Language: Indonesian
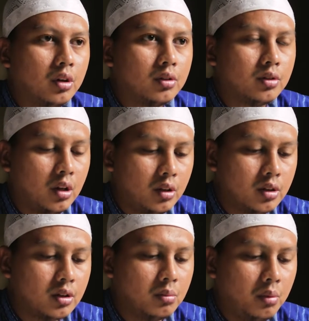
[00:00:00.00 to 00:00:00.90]

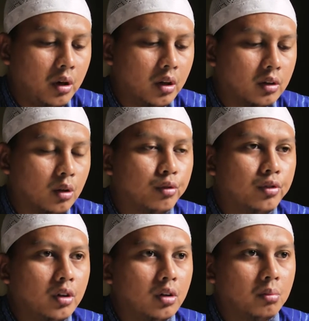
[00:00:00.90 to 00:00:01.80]
senantiasa memberikan
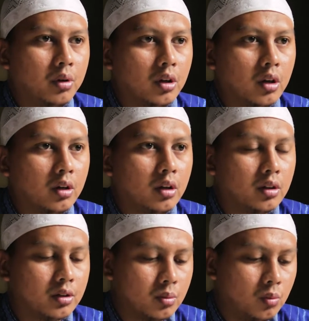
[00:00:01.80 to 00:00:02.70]
taufik kepada
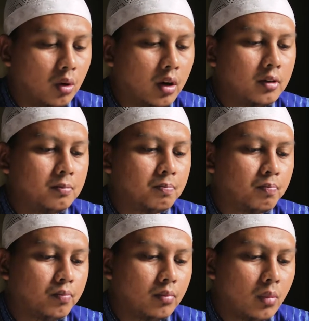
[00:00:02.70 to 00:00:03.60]
kita semua
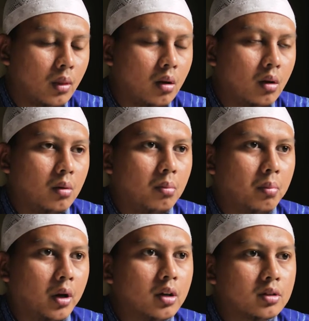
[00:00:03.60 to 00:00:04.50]

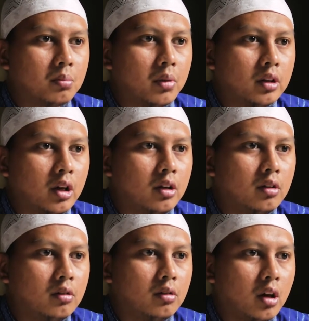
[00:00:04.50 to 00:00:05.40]
pada
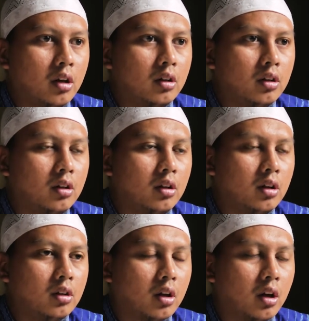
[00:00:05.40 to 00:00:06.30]
kesempatan kali ini
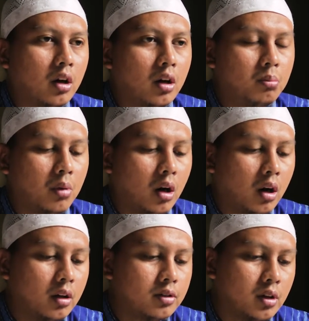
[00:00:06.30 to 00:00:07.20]
kita akan
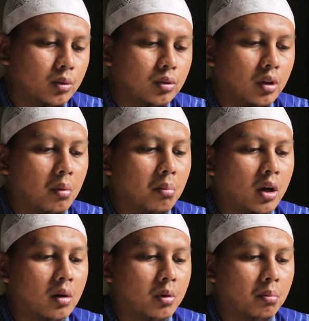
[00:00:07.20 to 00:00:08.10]
mengangkat satu
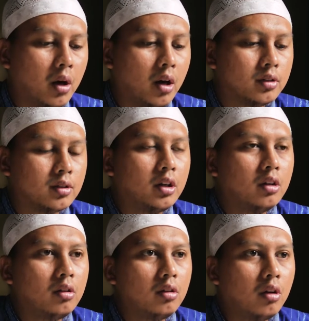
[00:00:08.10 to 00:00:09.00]
tema
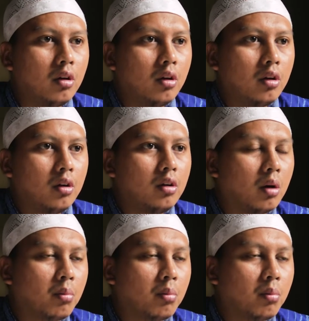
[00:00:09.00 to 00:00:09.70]
pembahasan yang